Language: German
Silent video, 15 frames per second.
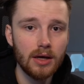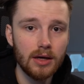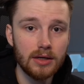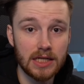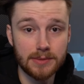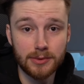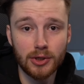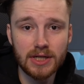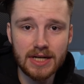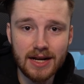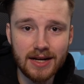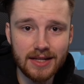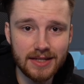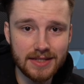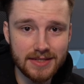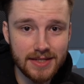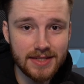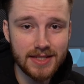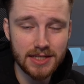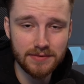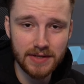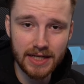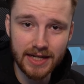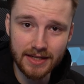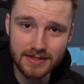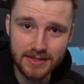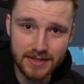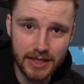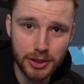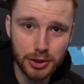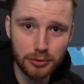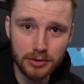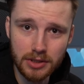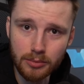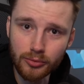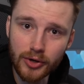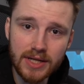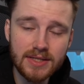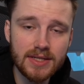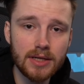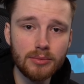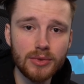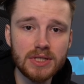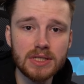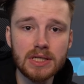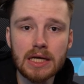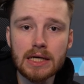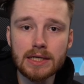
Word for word: Das bedeutet allerdings nicht, dass wir die ganzen 6 Stunden im Raid sein müssen,